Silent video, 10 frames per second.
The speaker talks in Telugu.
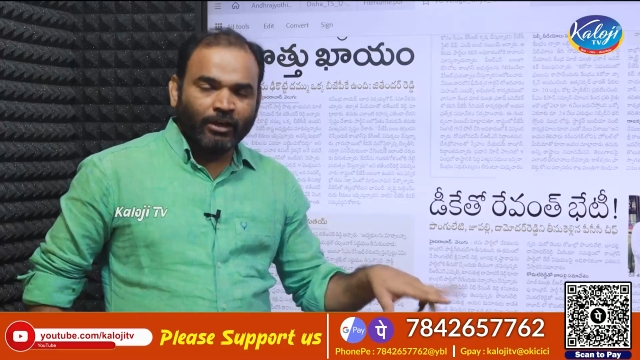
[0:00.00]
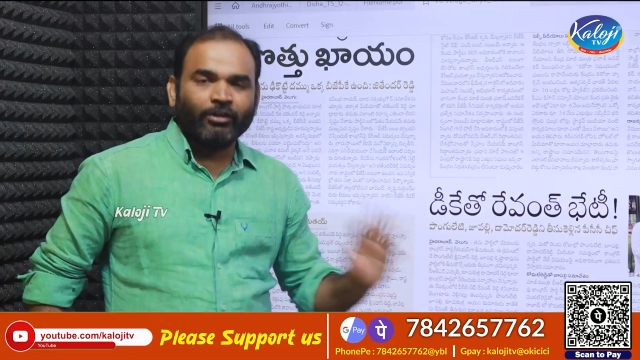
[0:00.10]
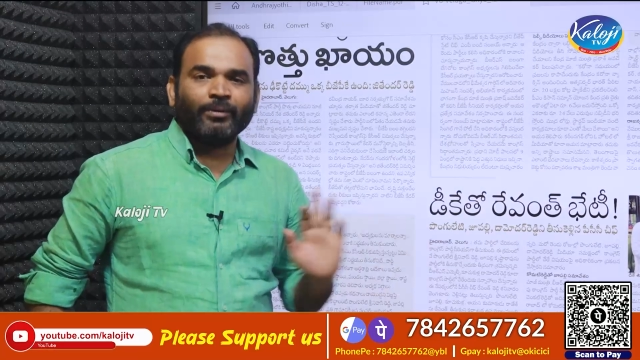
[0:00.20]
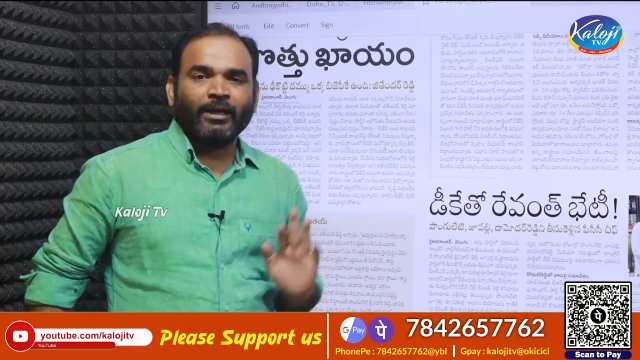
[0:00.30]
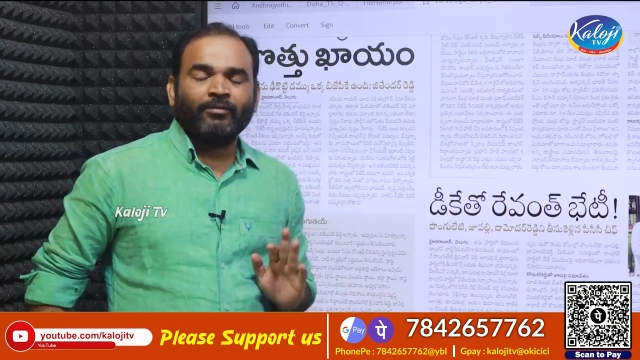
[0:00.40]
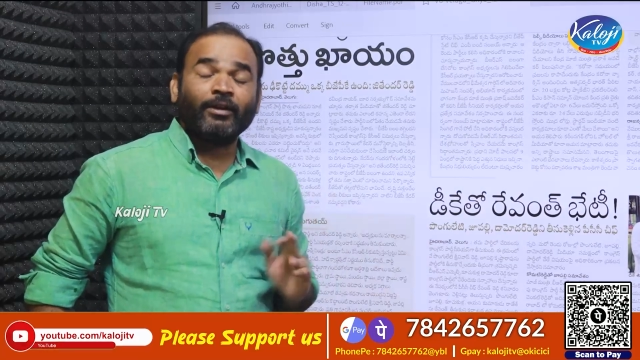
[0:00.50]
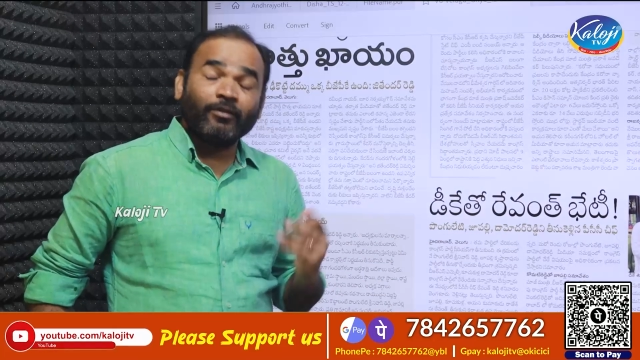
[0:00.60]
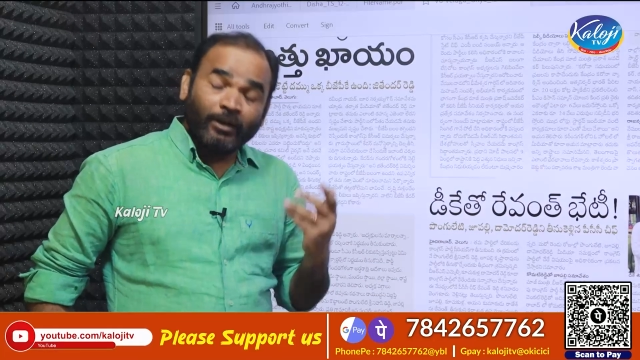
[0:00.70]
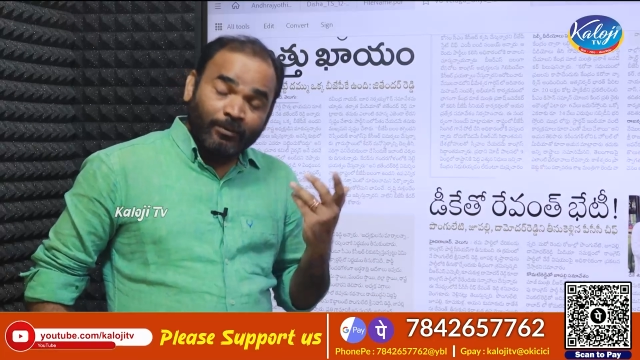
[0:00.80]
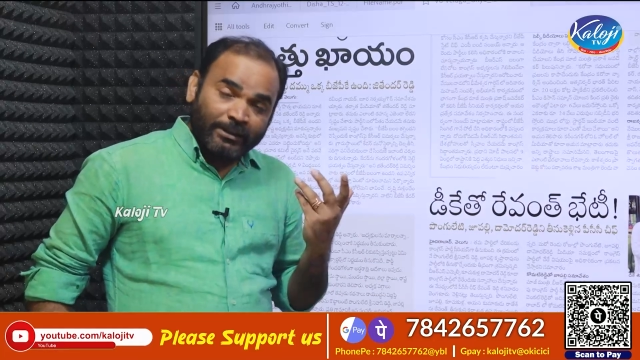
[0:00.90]
తెలియదు మరి
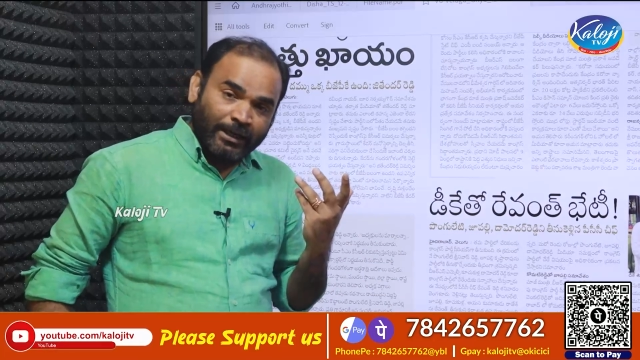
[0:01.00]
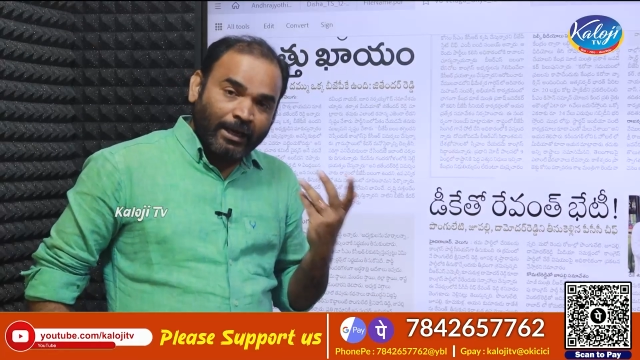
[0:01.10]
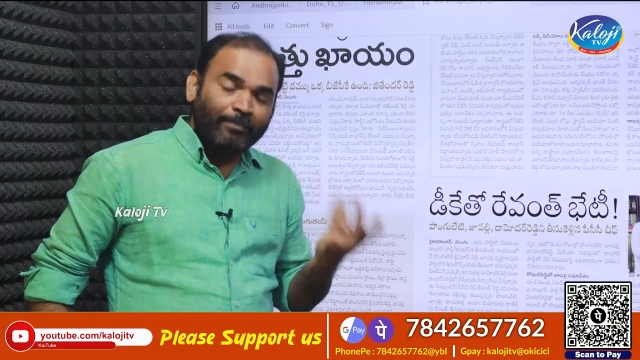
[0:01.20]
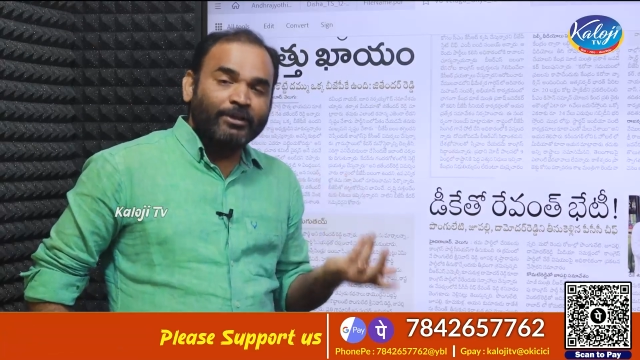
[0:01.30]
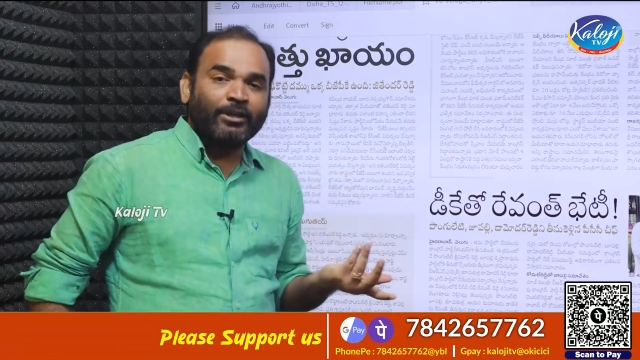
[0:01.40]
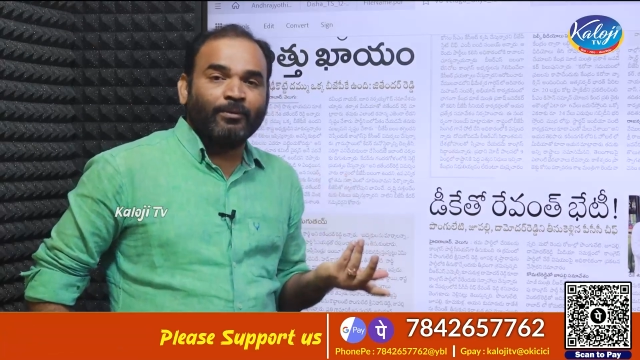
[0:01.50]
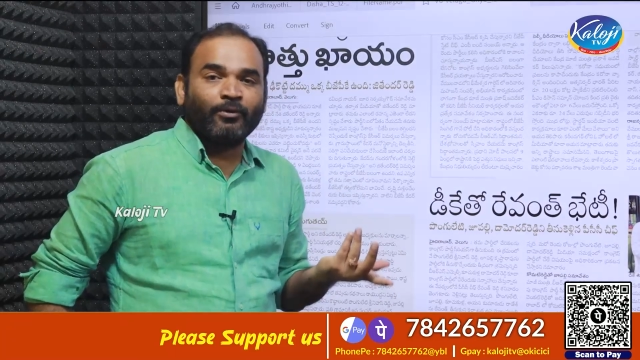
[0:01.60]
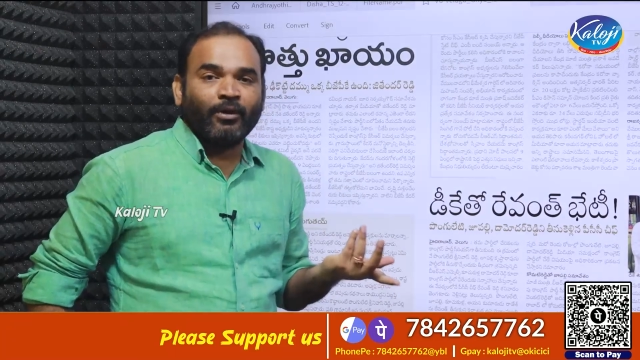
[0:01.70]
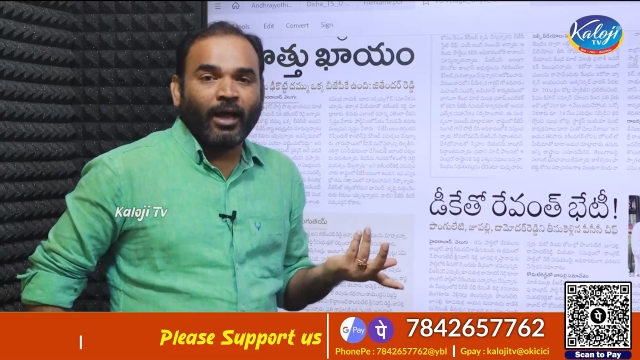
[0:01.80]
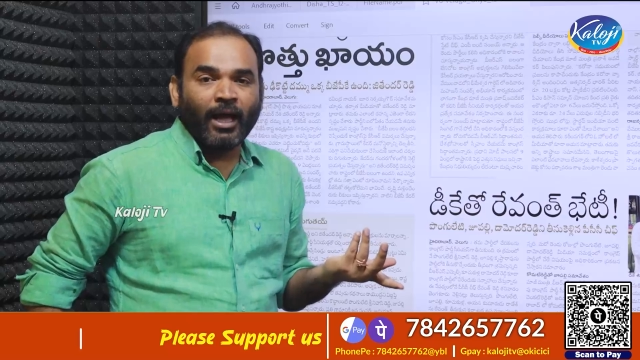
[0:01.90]
వీళ్ళు నిజంగా బీజేపీలో
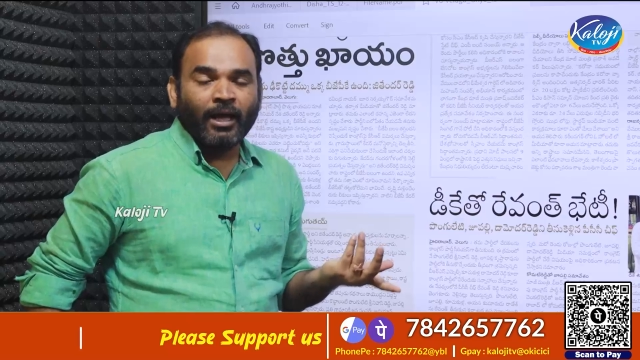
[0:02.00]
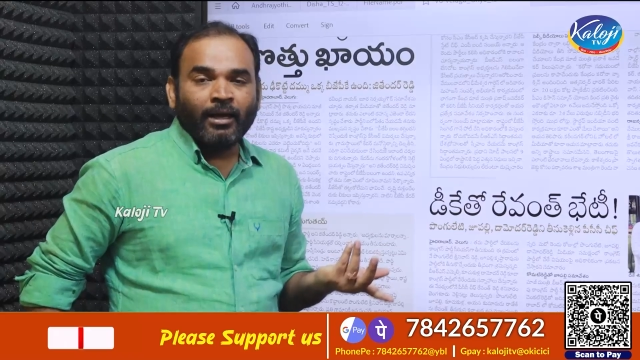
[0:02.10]
ఉన్నారా